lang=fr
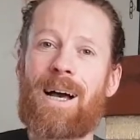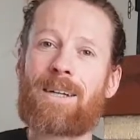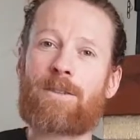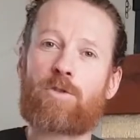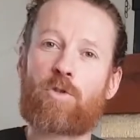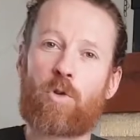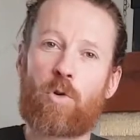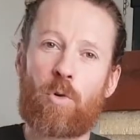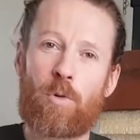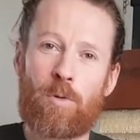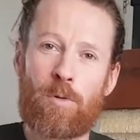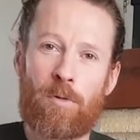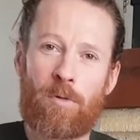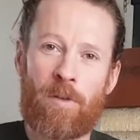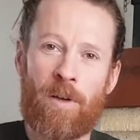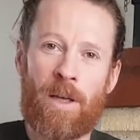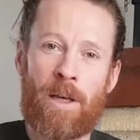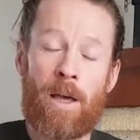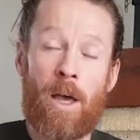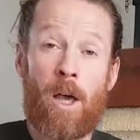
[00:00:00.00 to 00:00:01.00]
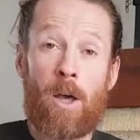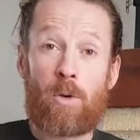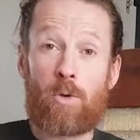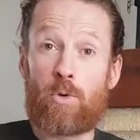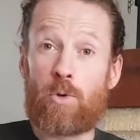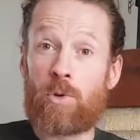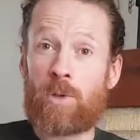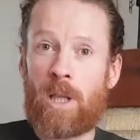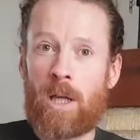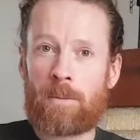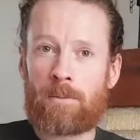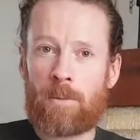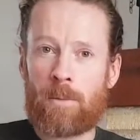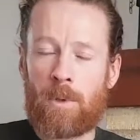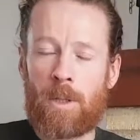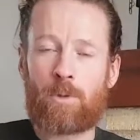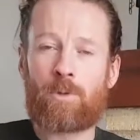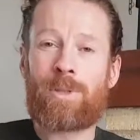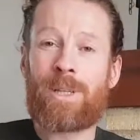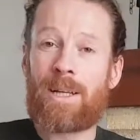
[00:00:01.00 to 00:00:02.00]
à trouver une,
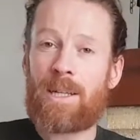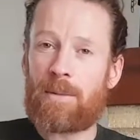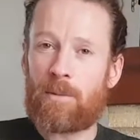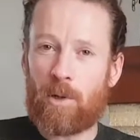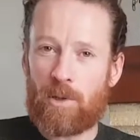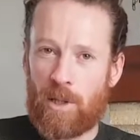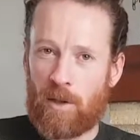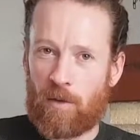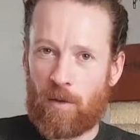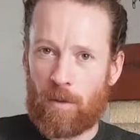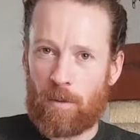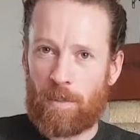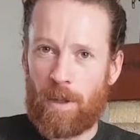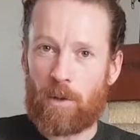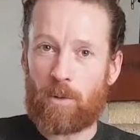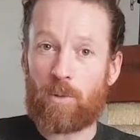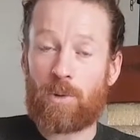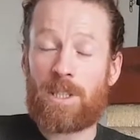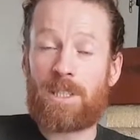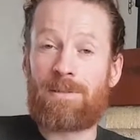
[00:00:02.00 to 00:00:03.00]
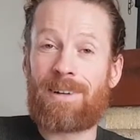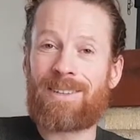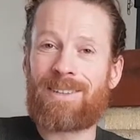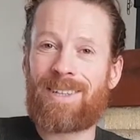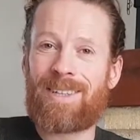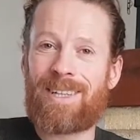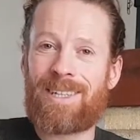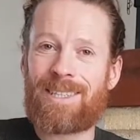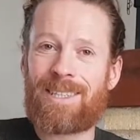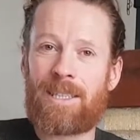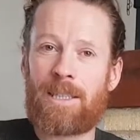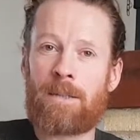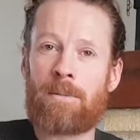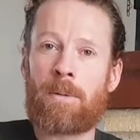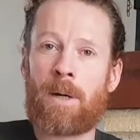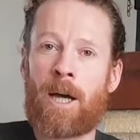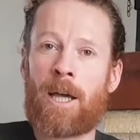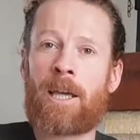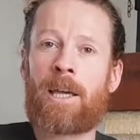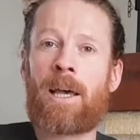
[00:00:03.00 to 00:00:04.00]
une alimentation pardon, qui va être
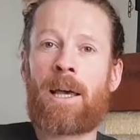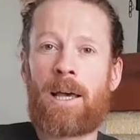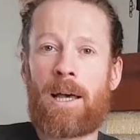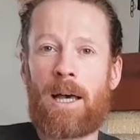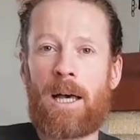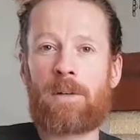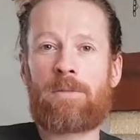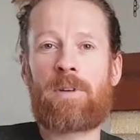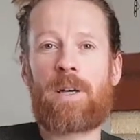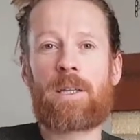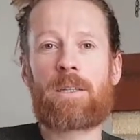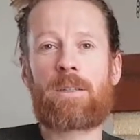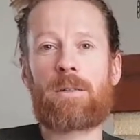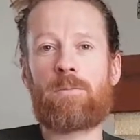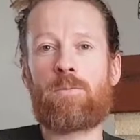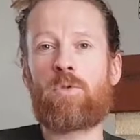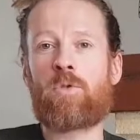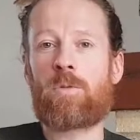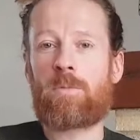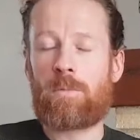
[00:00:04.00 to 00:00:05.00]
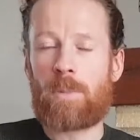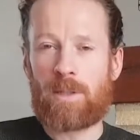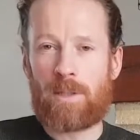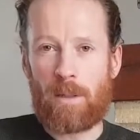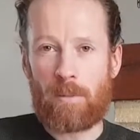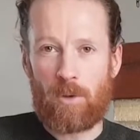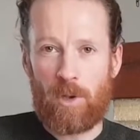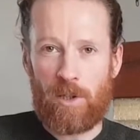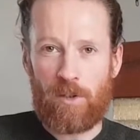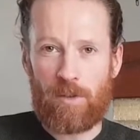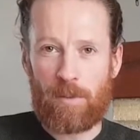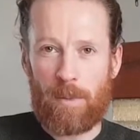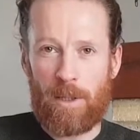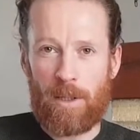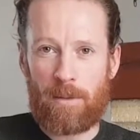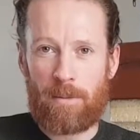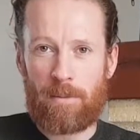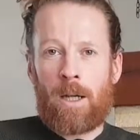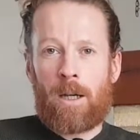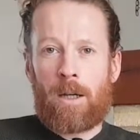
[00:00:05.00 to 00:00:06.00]
équilibrée avec mon métabolisme.
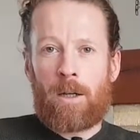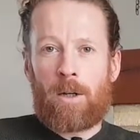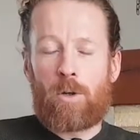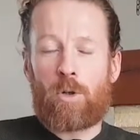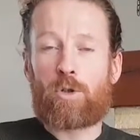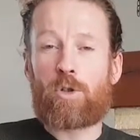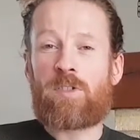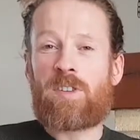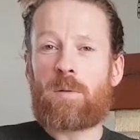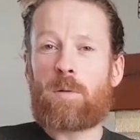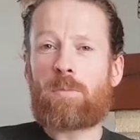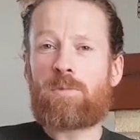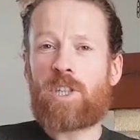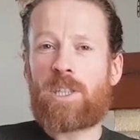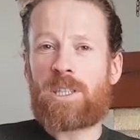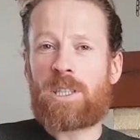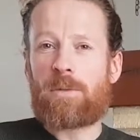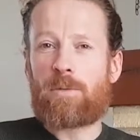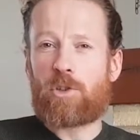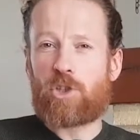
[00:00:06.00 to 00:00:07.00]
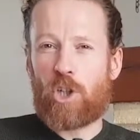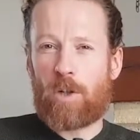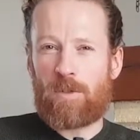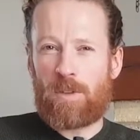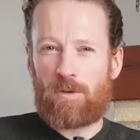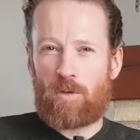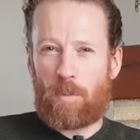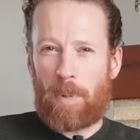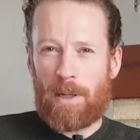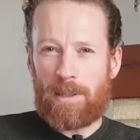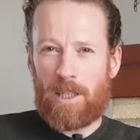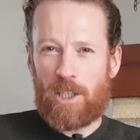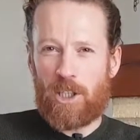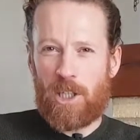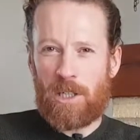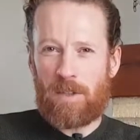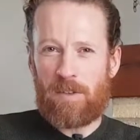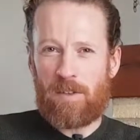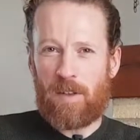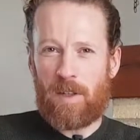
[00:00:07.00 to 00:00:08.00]
Le deuxième objectif que j'ai envie de vous
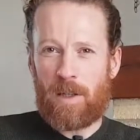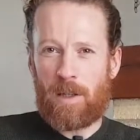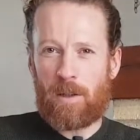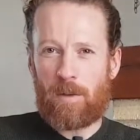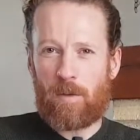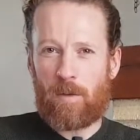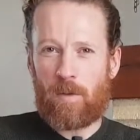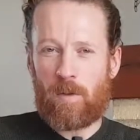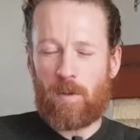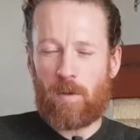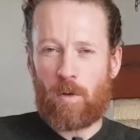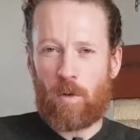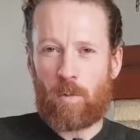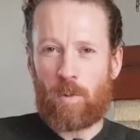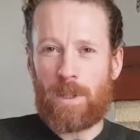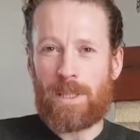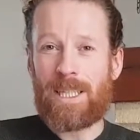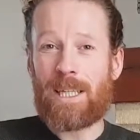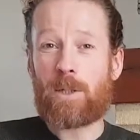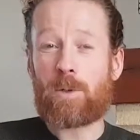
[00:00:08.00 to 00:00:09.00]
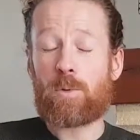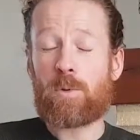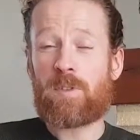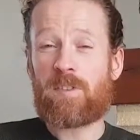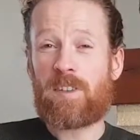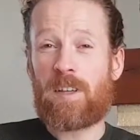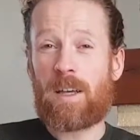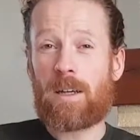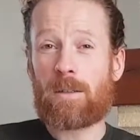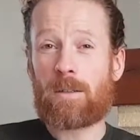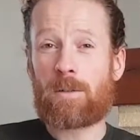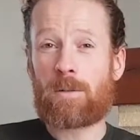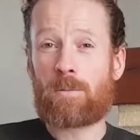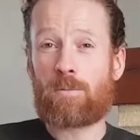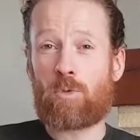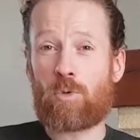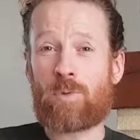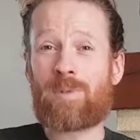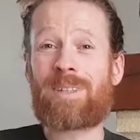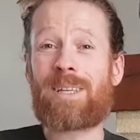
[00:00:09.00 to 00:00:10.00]
partager, c'est celui qui concerne
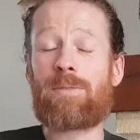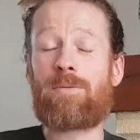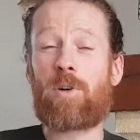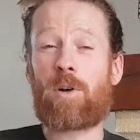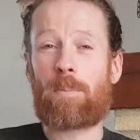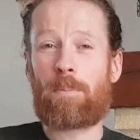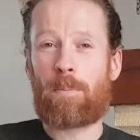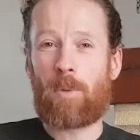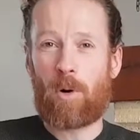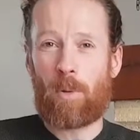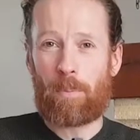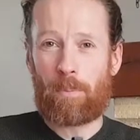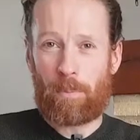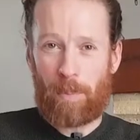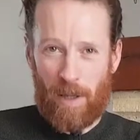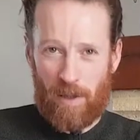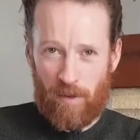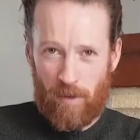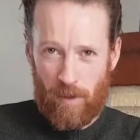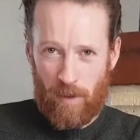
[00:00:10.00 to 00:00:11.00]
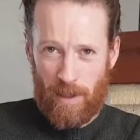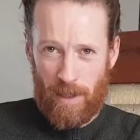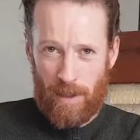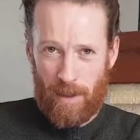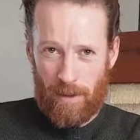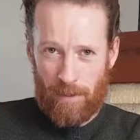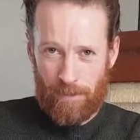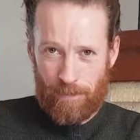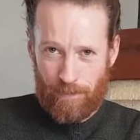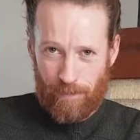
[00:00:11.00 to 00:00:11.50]
mon développement personnel.